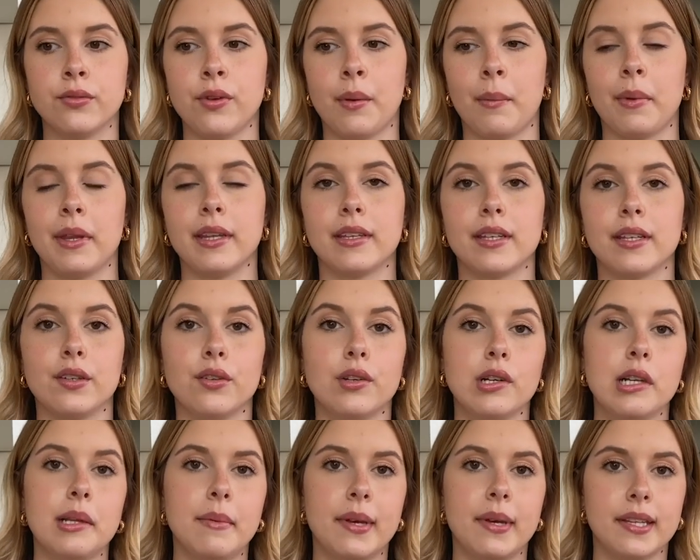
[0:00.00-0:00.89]
ovviamente
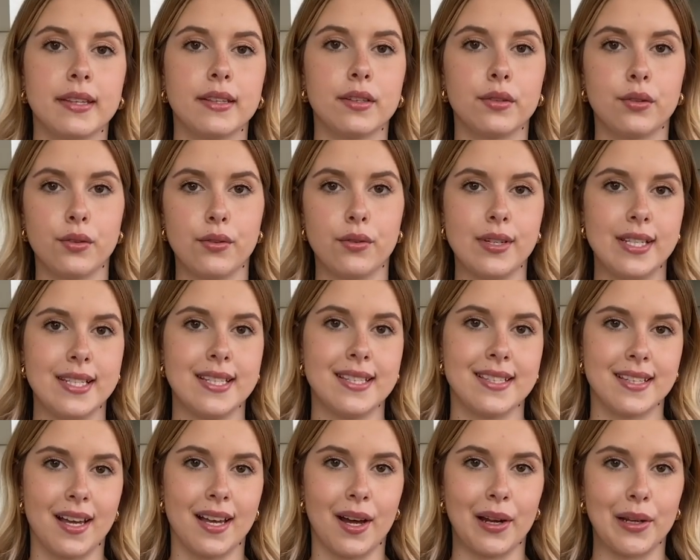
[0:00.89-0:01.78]
non li mettono in
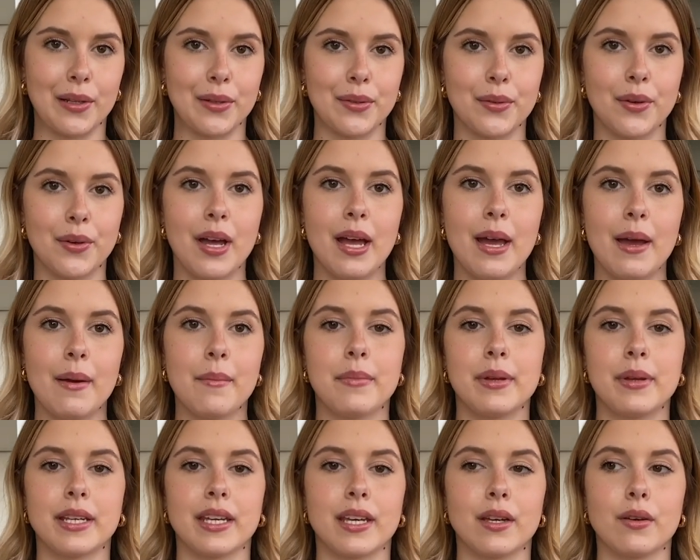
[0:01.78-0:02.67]
saldo,
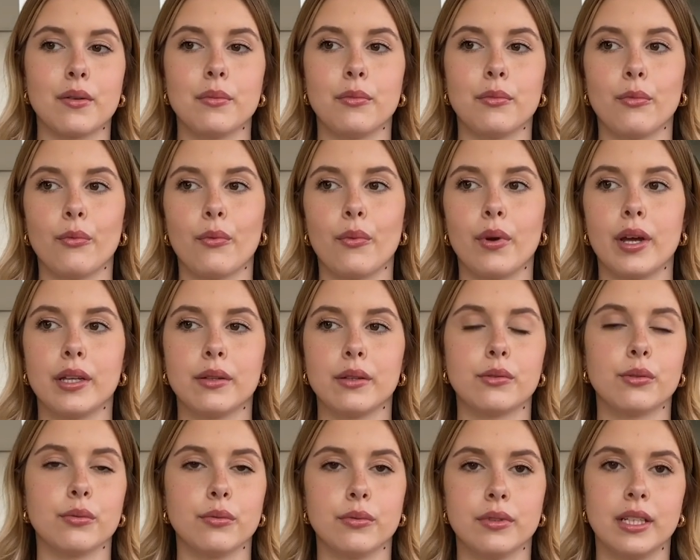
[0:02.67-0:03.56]
perché
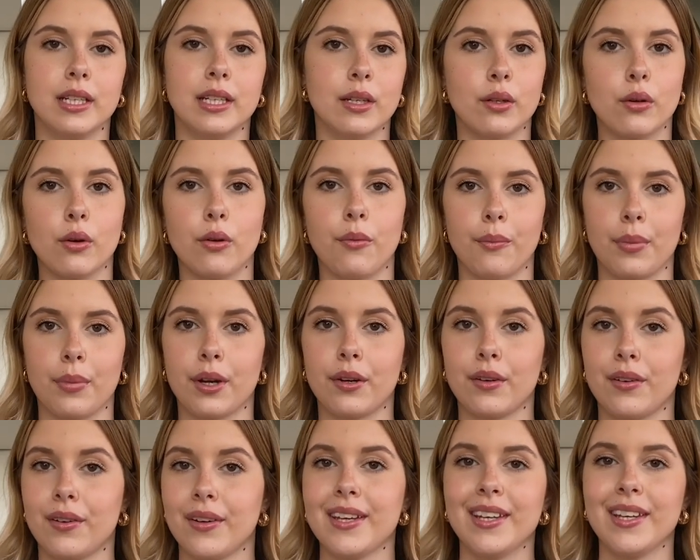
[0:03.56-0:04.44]
comunque tutti li
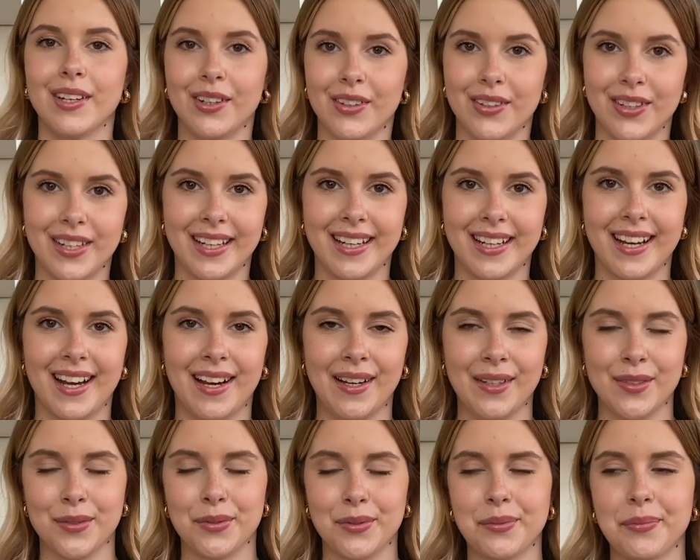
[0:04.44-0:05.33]
comprano in ogni
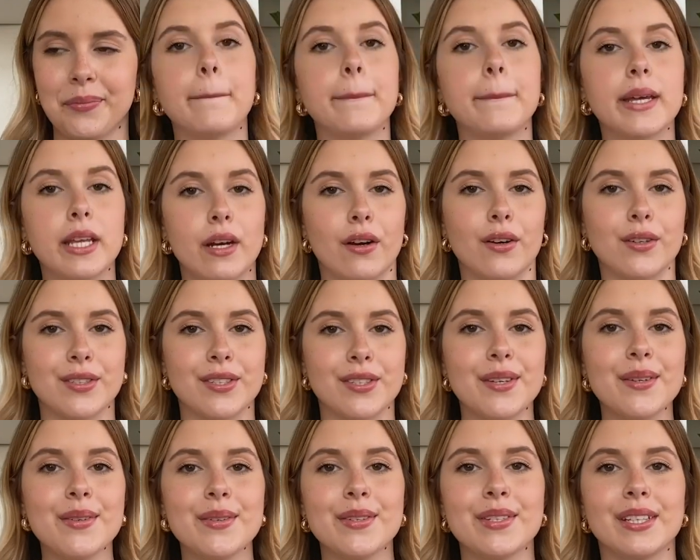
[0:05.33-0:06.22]
caso. Però
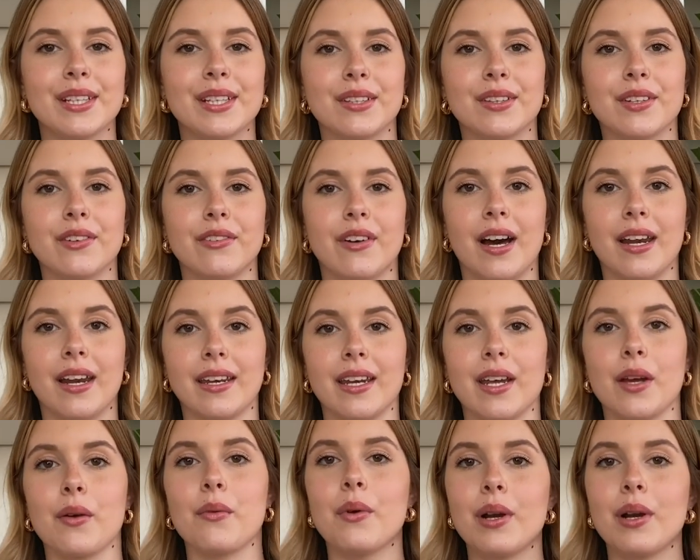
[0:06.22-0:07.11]
se riuscite a
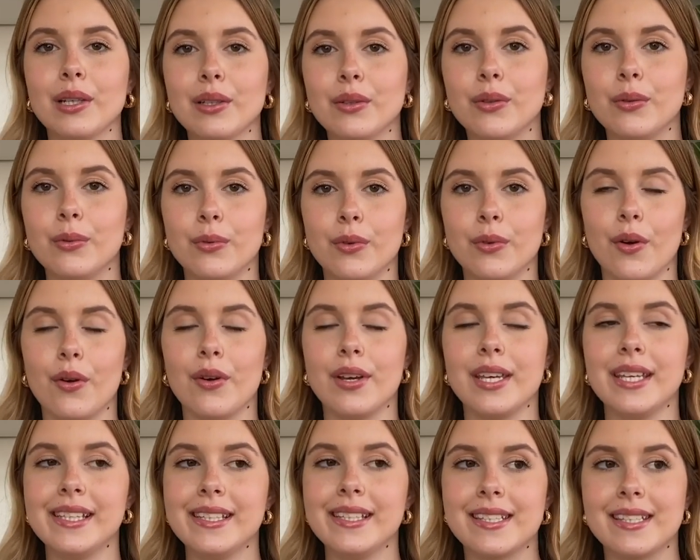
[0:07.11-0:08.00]
trovarne qualcuno
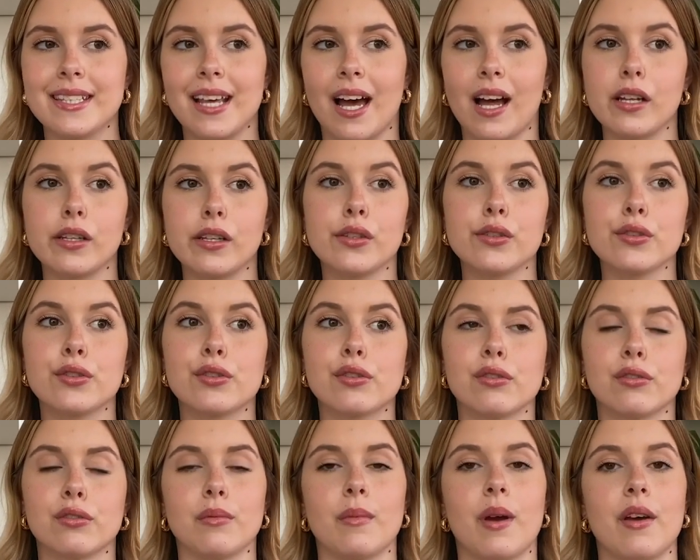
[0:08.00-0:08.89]
in saldo,
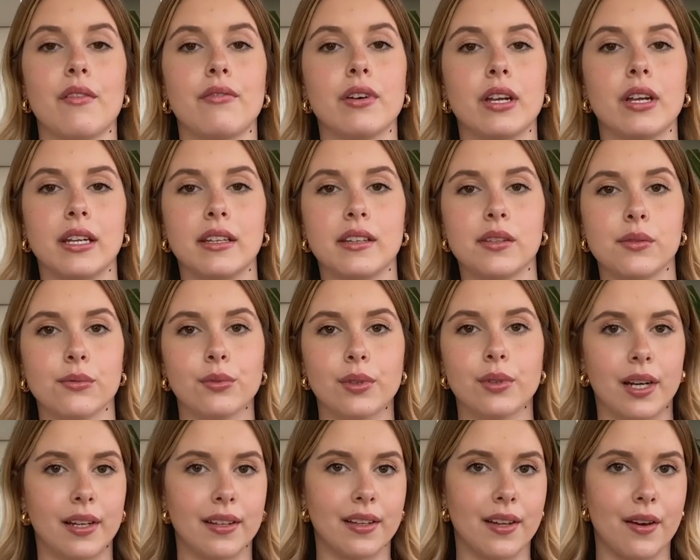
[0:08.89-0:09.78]
secondo me farete
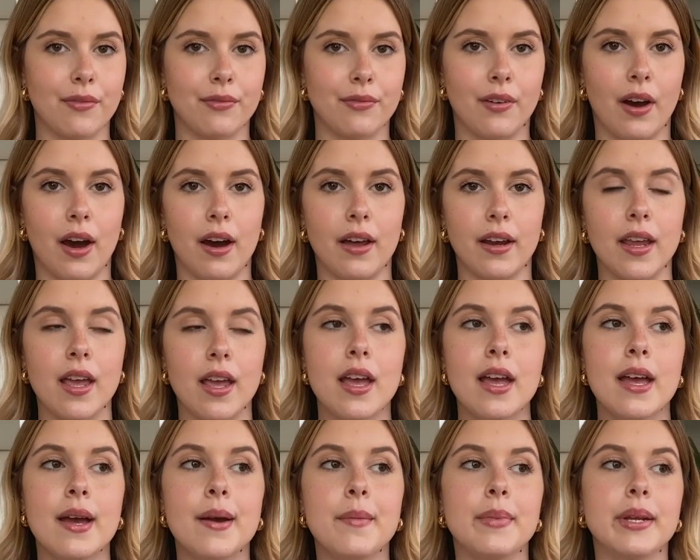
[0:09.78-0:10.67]
un grande affare,
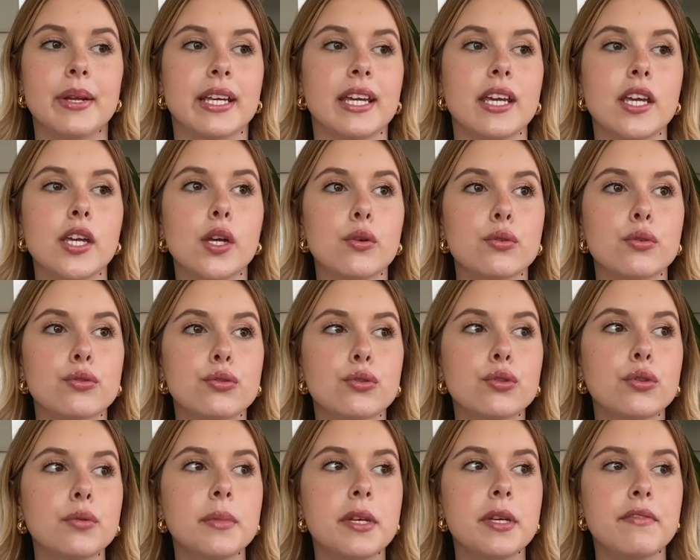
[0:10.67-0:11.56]
perché i
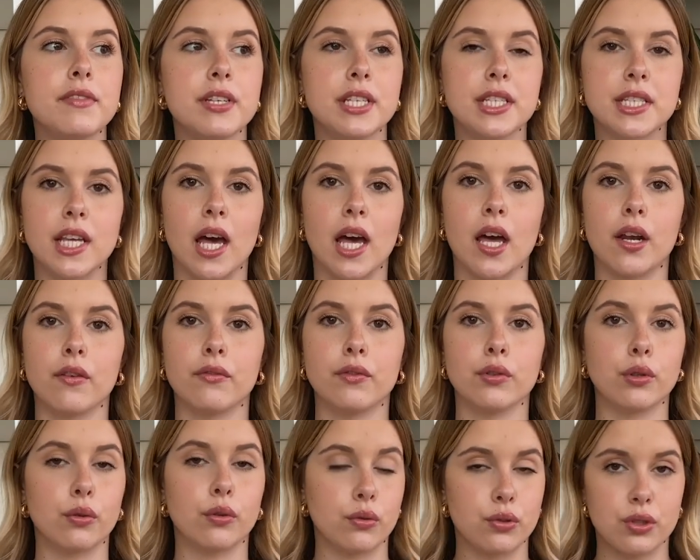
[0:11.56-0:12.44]
costumi vi
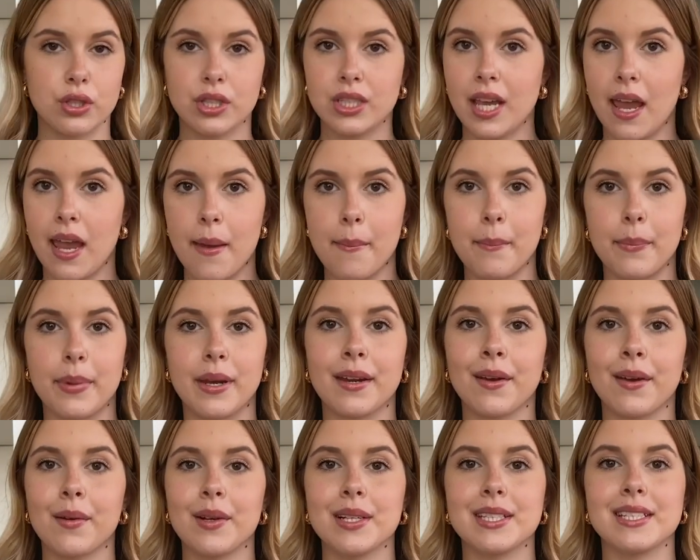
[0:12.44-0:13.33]
servono sempre,
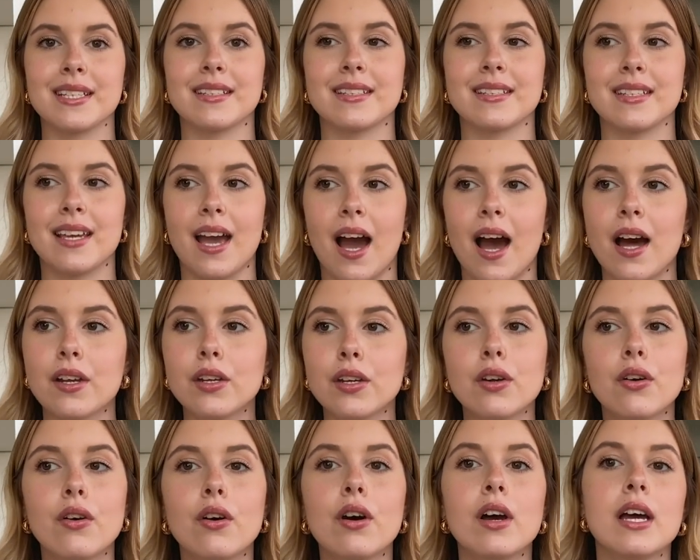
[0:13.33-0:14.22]
in qualsiasi
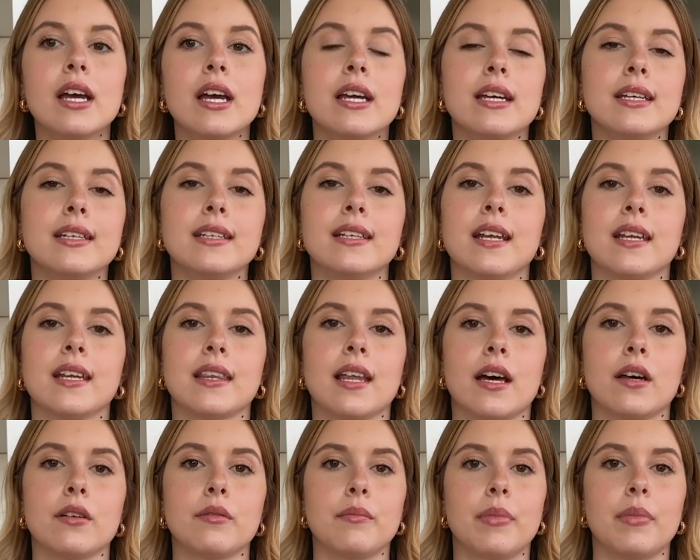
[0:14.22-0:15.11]
anno, in
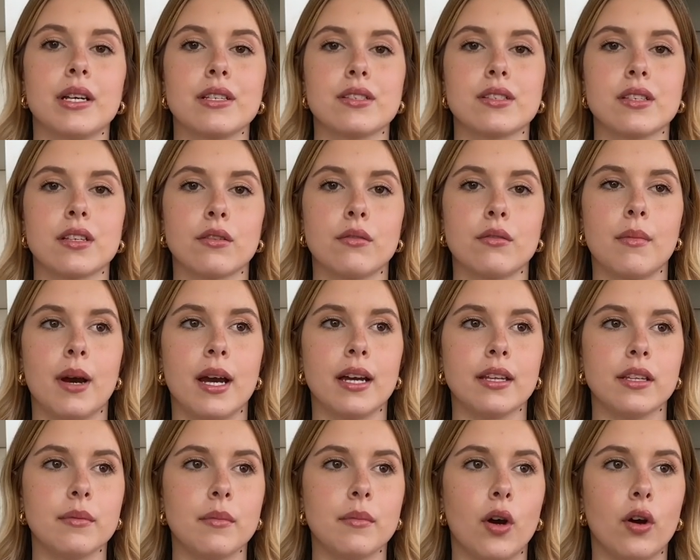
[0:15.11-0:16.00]
realtà non passano
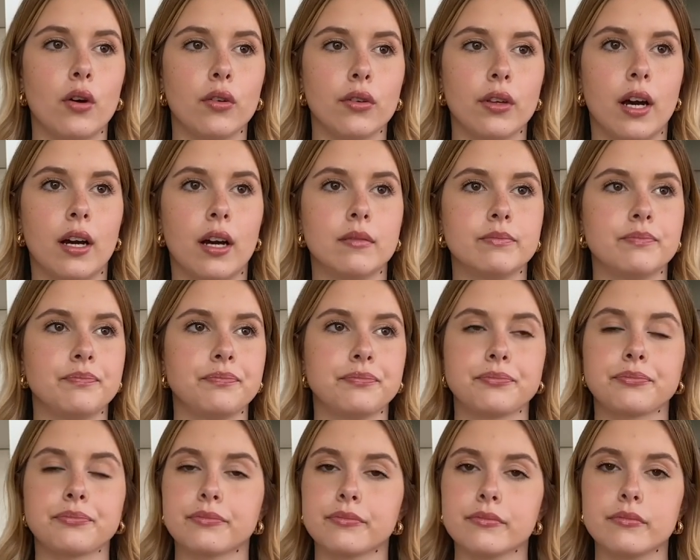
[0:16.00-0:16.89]
mai di moda.